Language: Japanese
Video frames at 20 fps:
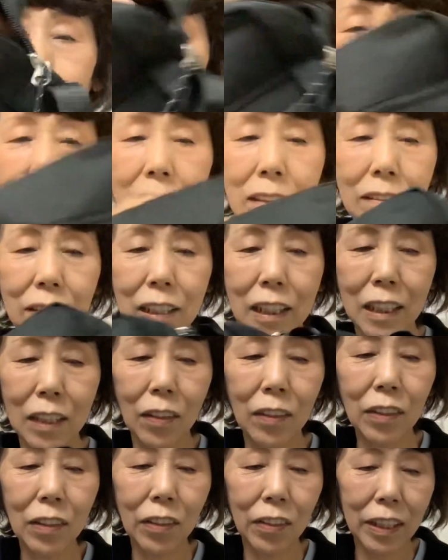もなく
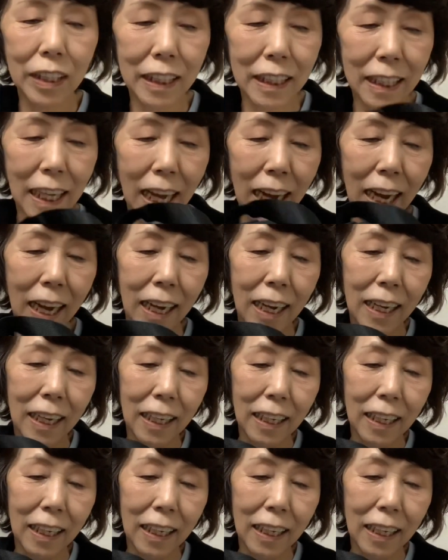ストンとした